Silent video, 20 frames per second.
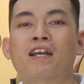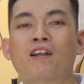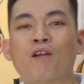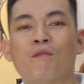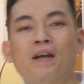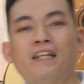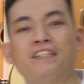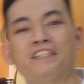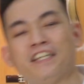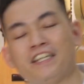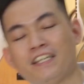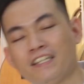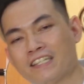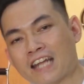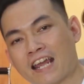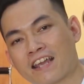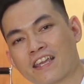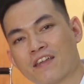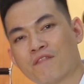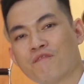đã cùng anh chị
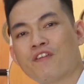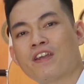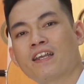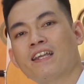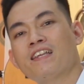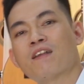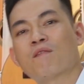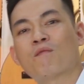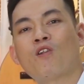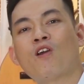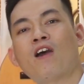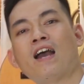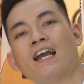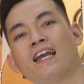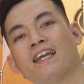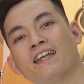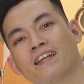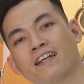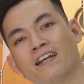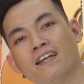trải nghiệm về cái dòng loa
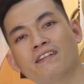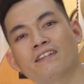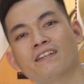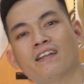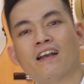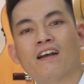Acus